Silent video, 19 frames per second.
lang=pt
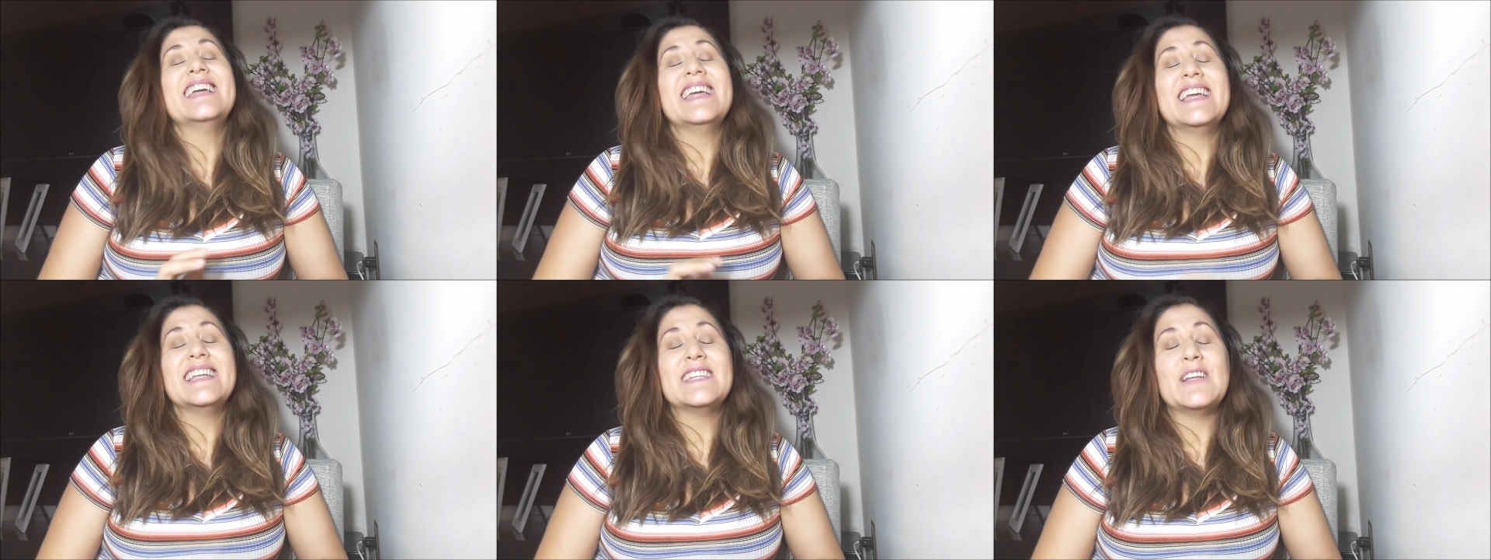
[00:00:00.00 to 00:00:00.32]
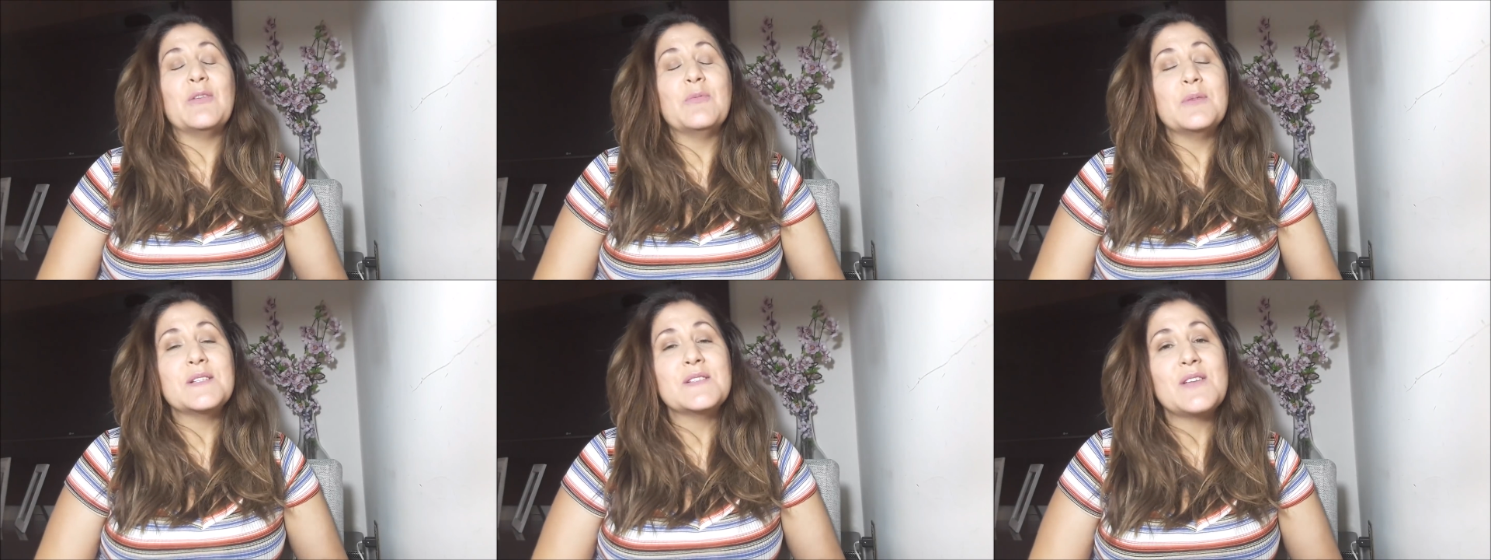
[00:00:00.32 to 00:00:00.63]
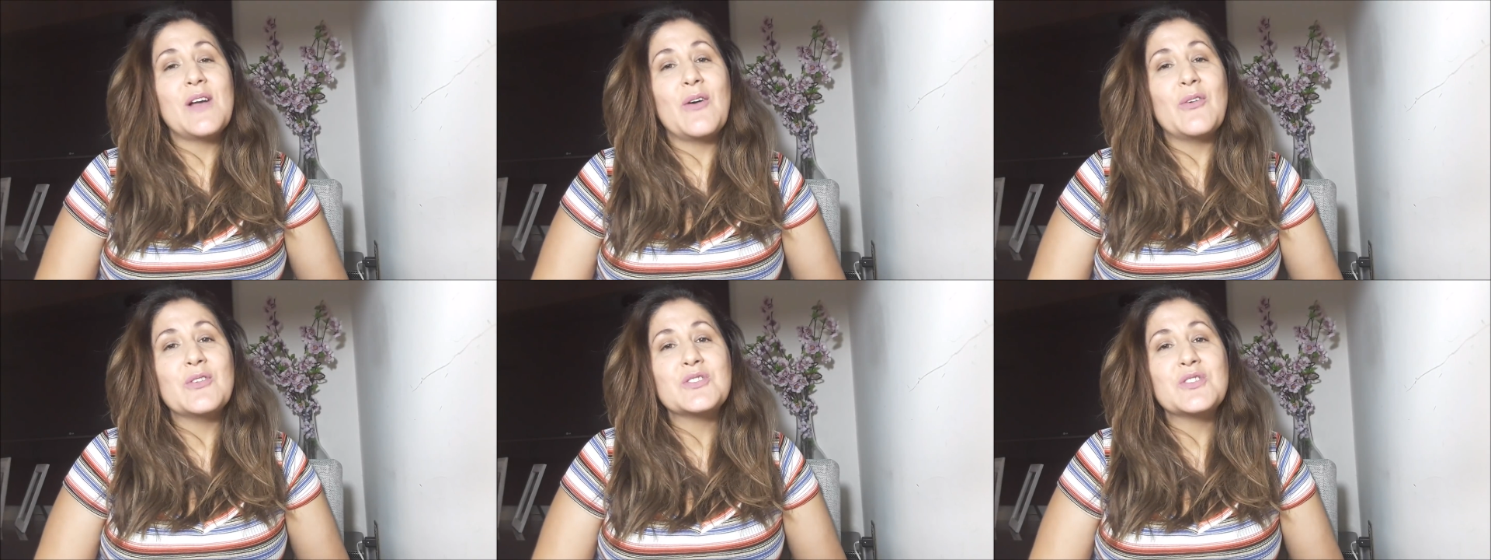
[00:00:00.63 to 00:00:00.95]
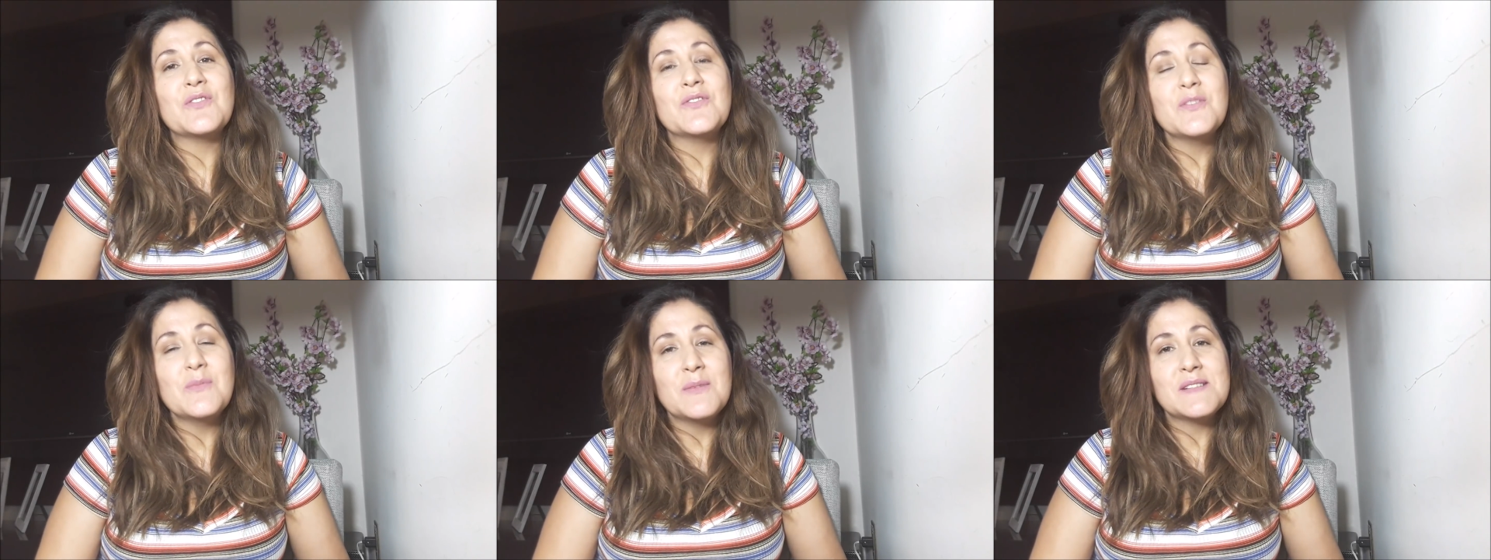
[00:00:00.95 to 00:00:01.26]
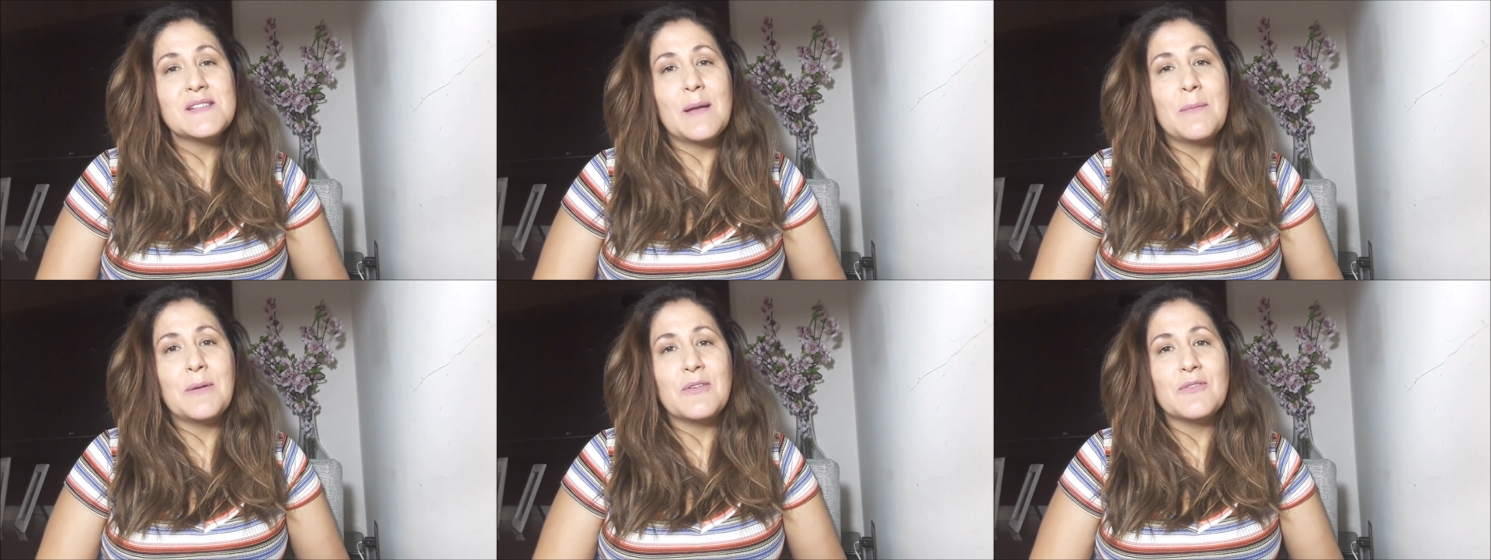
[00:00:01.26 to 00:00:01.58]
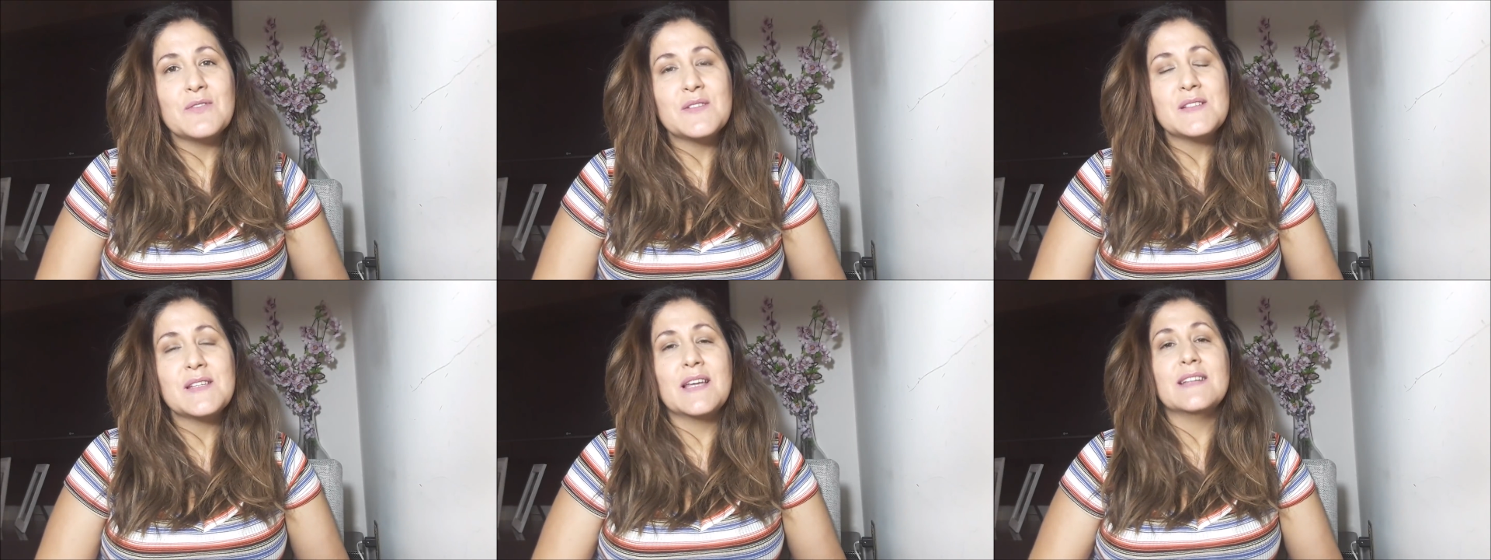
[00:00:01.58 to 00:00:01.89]
Então pessoal, hoje eu vim mostrar para
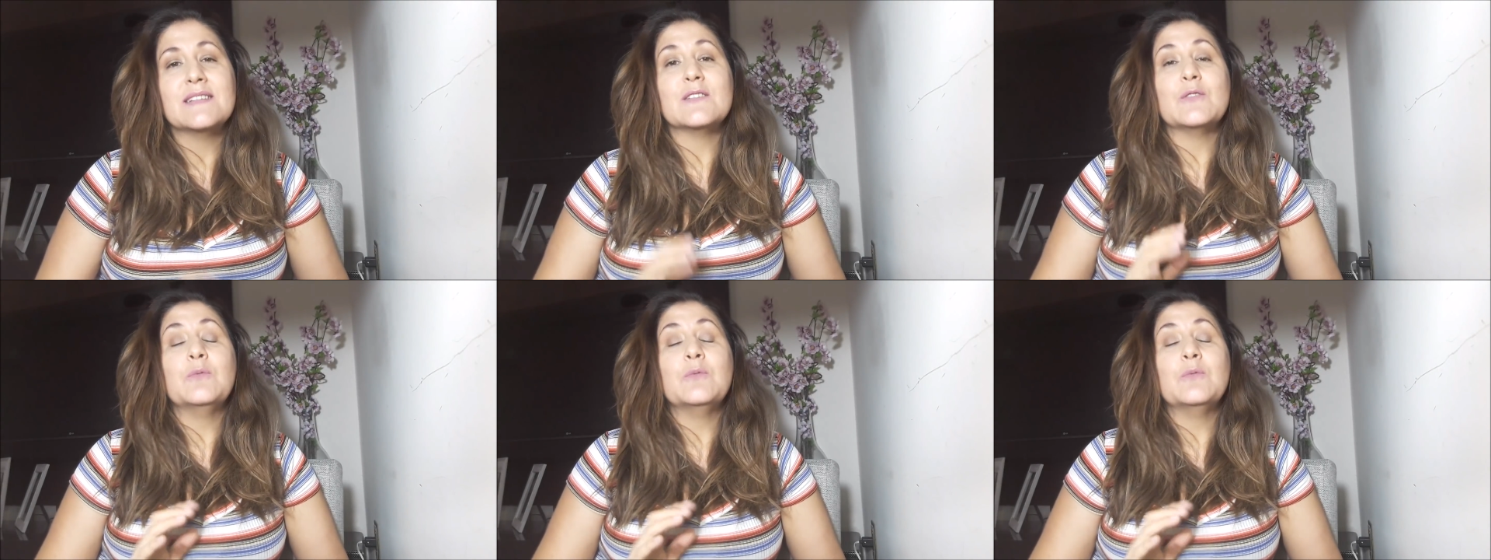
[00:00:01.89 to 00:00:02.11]
vocês